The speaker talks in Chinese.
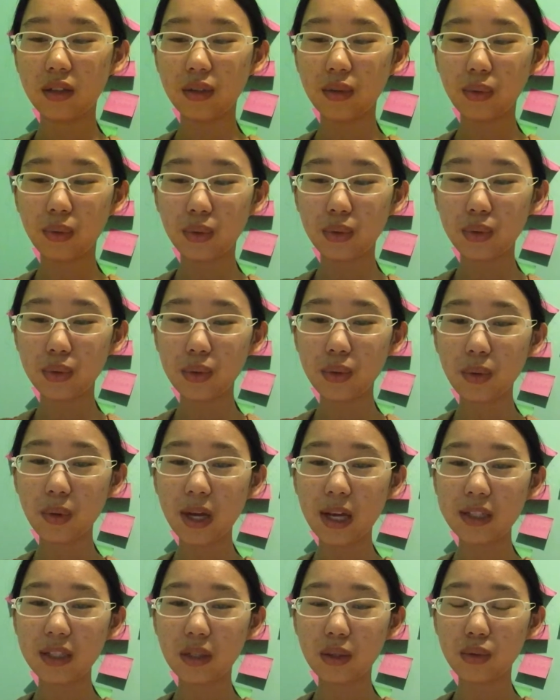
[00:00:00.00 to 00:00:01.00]
有一句
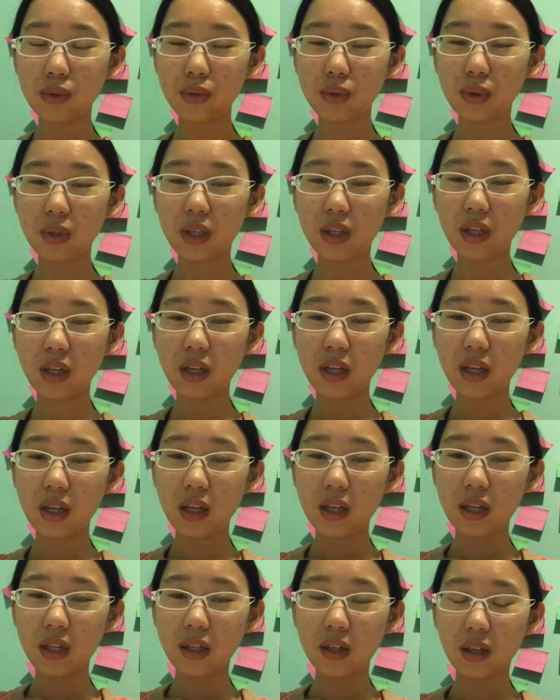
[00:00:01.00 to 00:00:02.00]
话叫
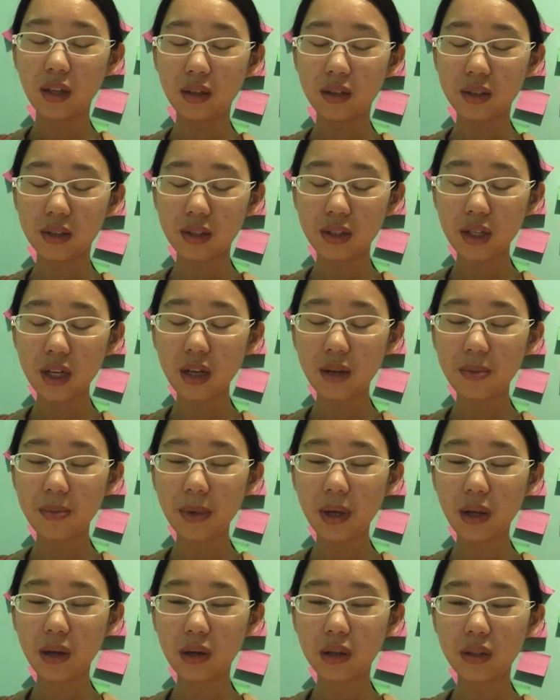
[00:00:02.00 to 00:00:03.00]
做：“嗯，上
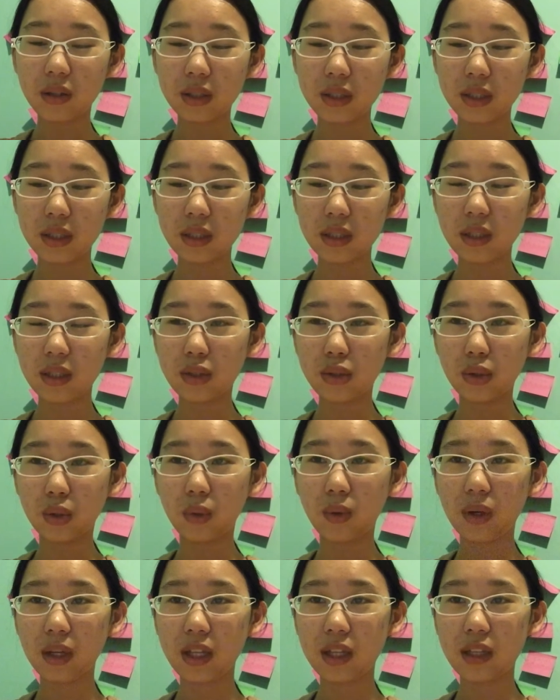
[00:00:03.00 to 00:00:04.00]
报四
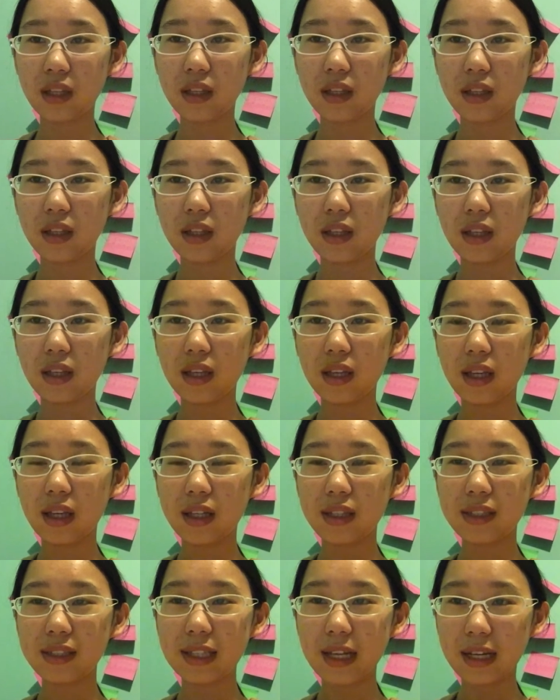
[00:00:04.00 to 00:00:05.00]
重恩，
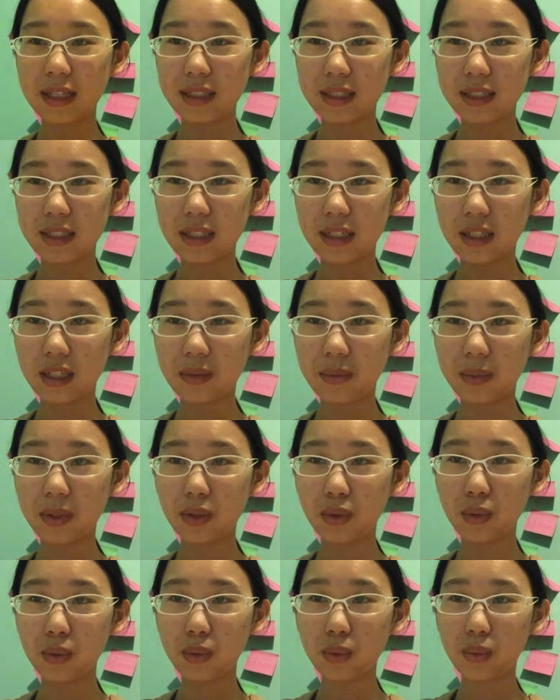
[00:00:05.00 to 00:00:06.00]
下济黎
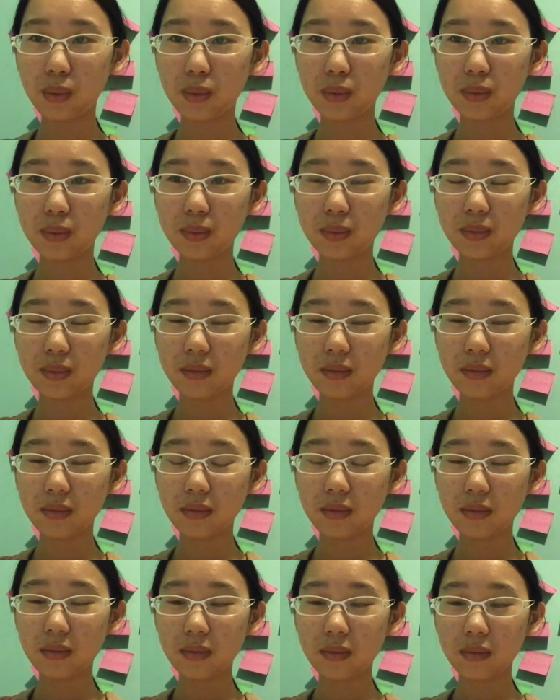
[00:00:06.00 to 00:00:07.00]
民
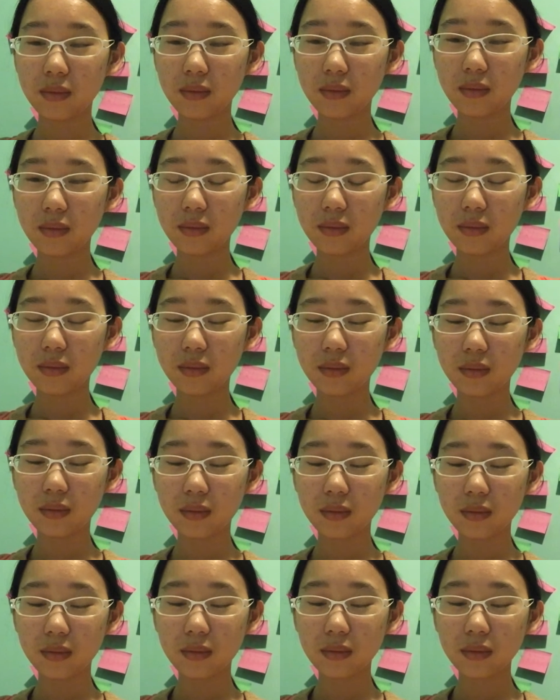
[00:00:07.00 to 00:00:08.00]

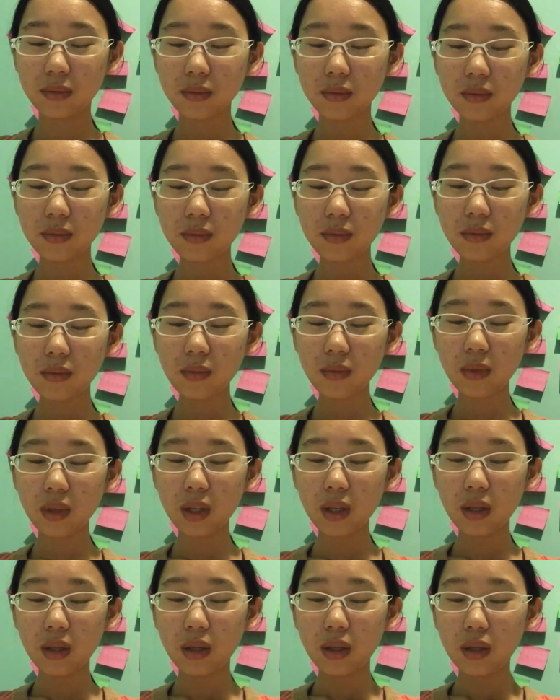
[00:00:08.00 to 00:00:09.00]

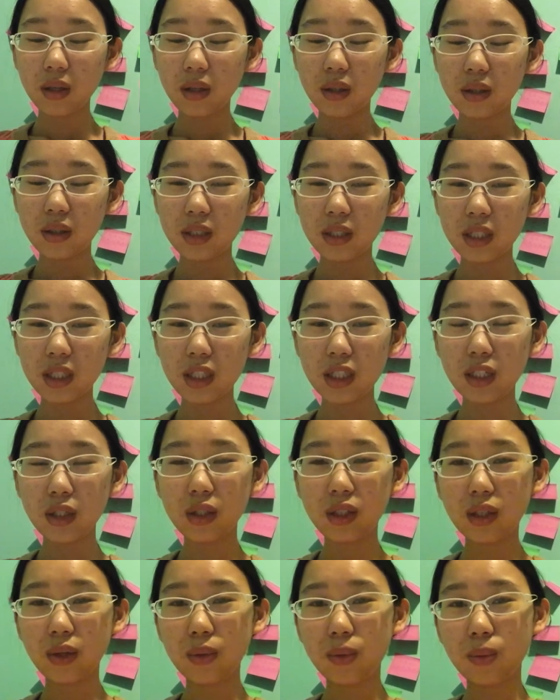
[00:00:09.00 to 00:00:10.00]
苦。”其实
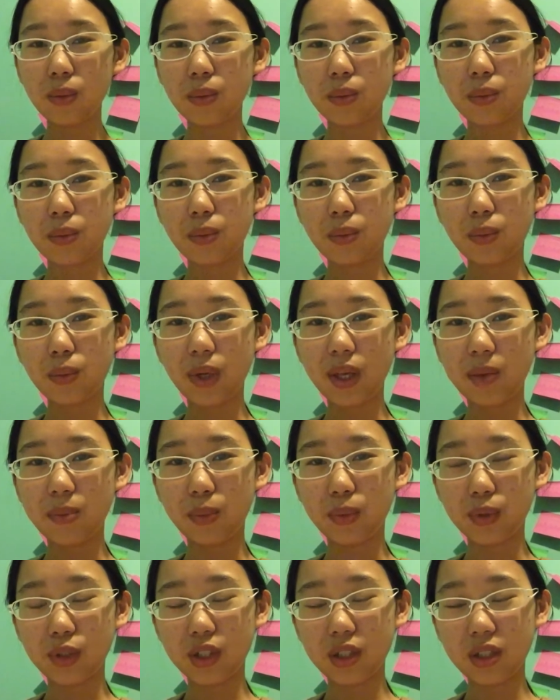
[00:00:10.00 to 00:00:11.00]
呢，我也
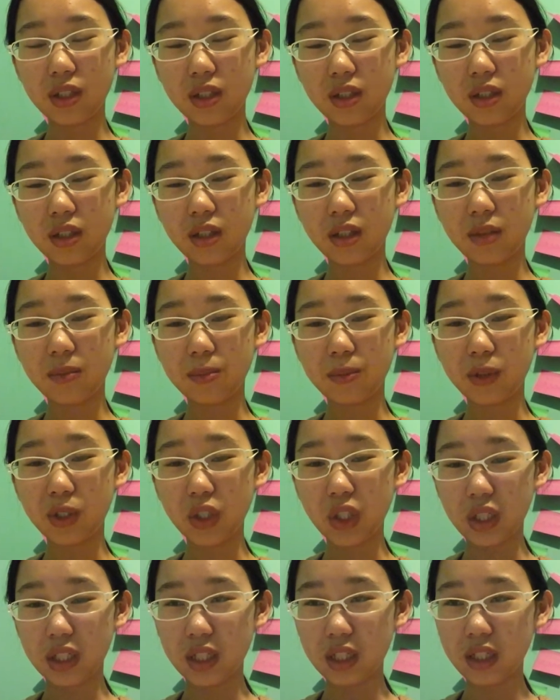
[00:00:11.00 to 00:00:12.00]
不是
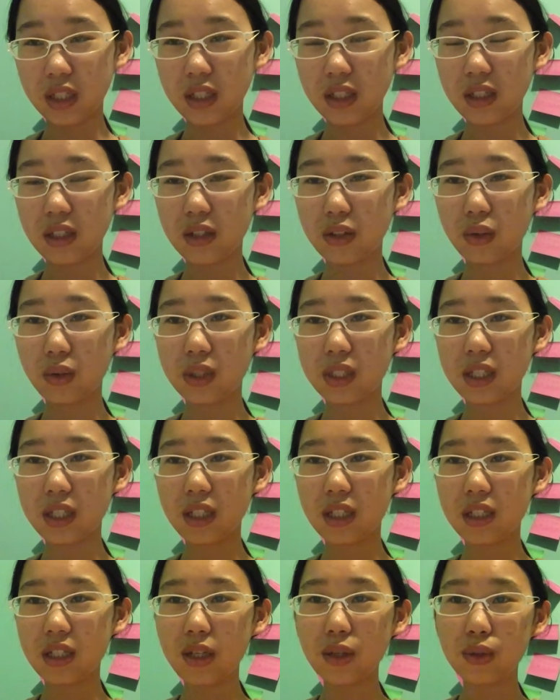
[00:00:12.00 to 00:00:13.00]
时时刻刻都记
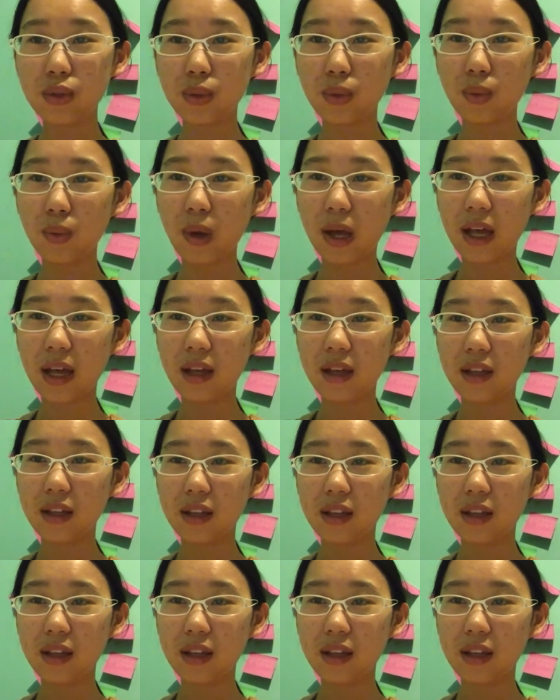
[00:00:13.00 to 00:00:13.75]
得这句话。